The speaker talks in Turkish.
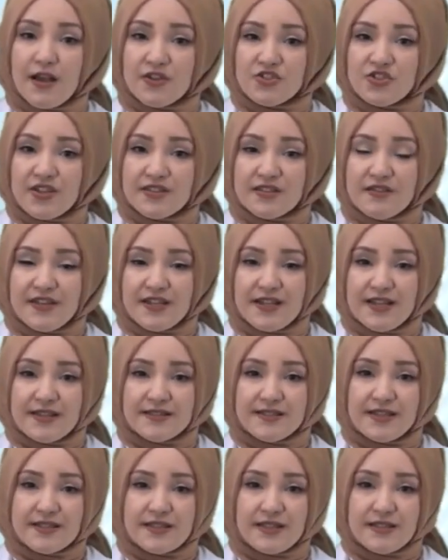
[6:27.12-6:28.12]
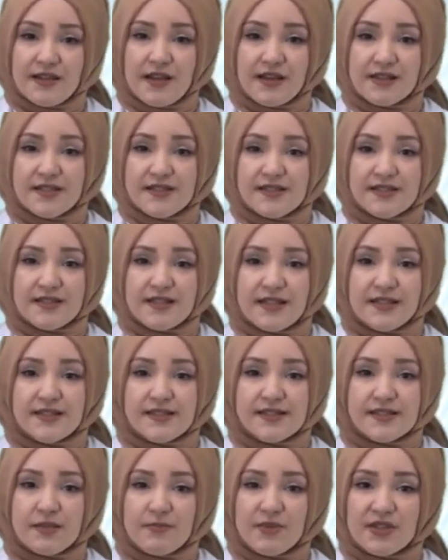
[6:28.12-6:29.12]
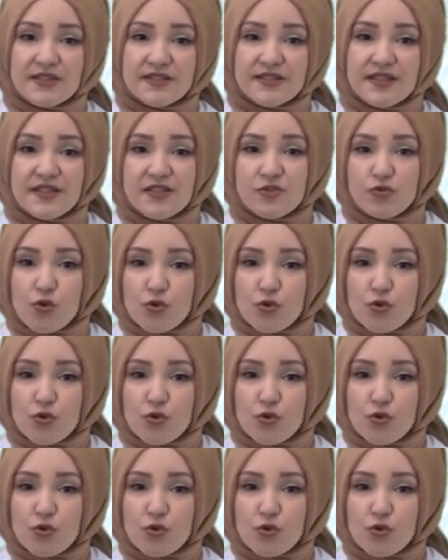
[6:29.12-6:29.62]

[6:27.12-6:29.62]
Aşağıda verilenlerden hangisi deniz tabanındaki